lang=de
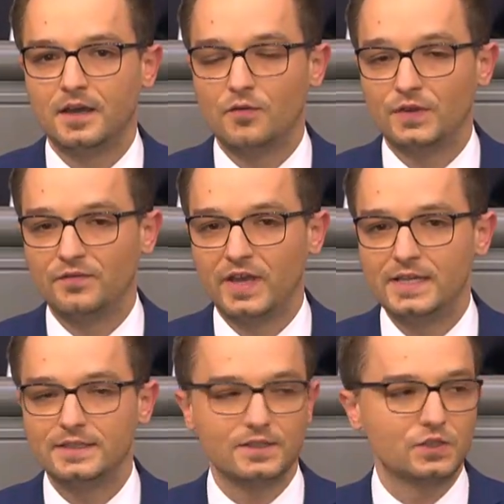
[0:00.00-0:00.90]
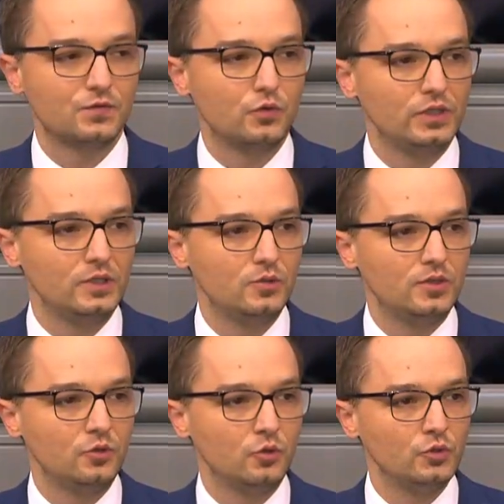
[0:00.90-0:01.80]
auf der Welt ist, wo
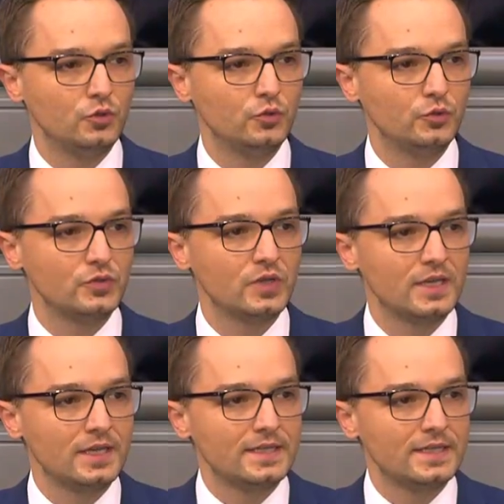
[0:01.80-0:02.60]
Jüdinnen und Juden